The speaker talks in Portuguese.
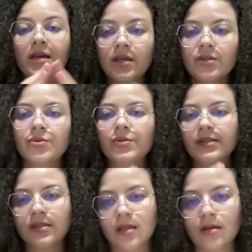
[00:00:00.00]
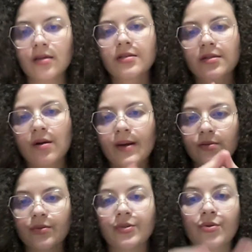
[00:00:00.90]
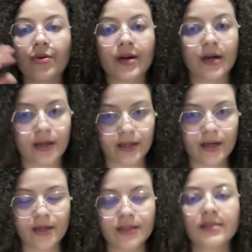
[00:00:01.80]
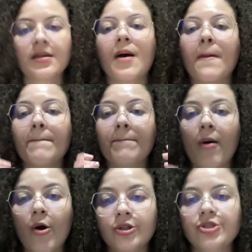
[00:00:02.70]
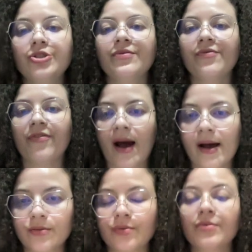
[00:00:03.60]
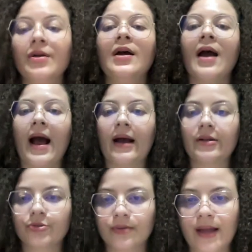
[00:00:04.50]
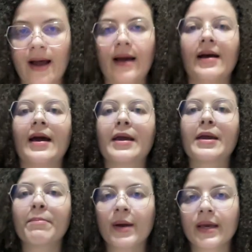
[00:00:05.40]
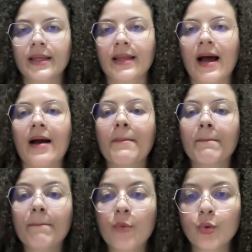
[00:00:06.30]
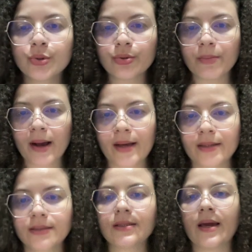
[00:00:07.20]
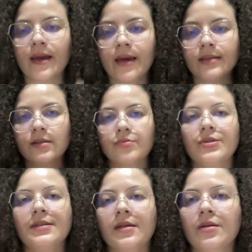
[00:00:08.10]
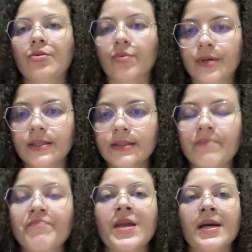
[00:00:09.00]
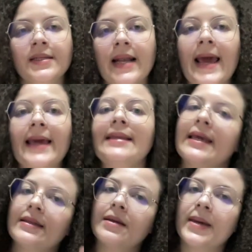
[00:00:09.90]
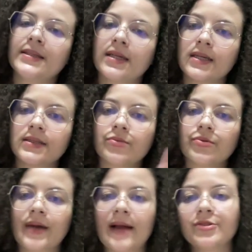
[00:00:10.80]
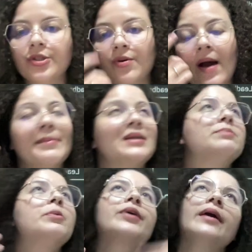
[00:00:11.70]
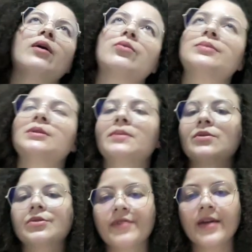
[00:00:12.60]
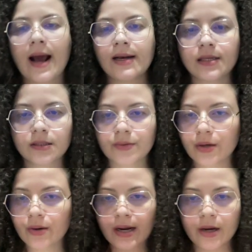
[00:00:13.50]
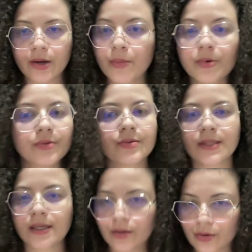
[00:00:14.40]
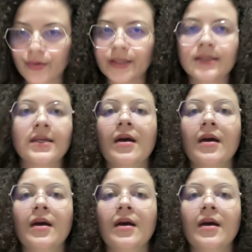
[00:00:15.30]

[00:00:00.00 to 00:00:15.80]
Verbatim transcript: isso sim que são ações orgânicas pode de fato ajudar a impactar muito mais em questão de seguidores. Né? E tem também essa questão do gatilho. Ah, mas por que, que algumas pessoas viralizam e ganham muitos seguidores?